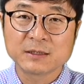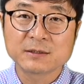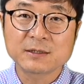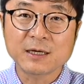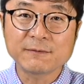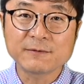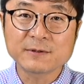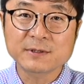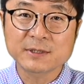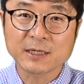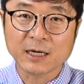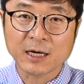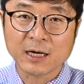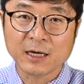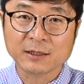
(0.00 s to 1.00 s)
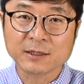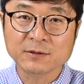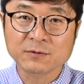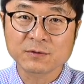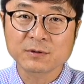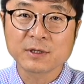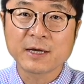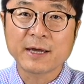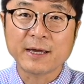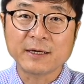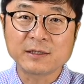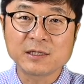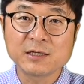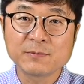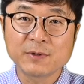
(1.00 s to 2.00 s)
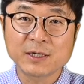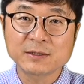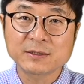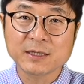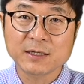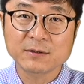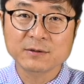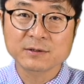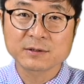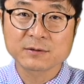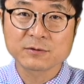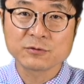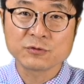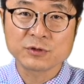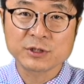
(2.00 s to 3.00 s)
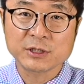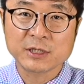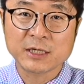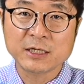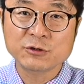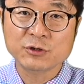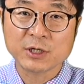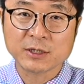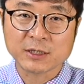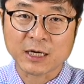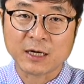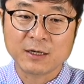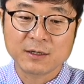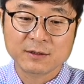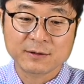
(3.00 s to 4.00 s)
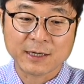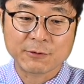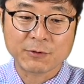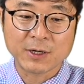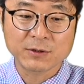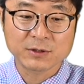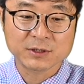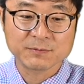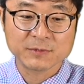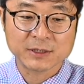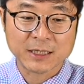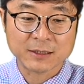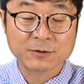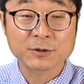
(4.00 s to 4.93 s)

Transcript: 서비스가 계속 액티브한 스테이러스로 유지를 해주겠다라고 한 것입니다.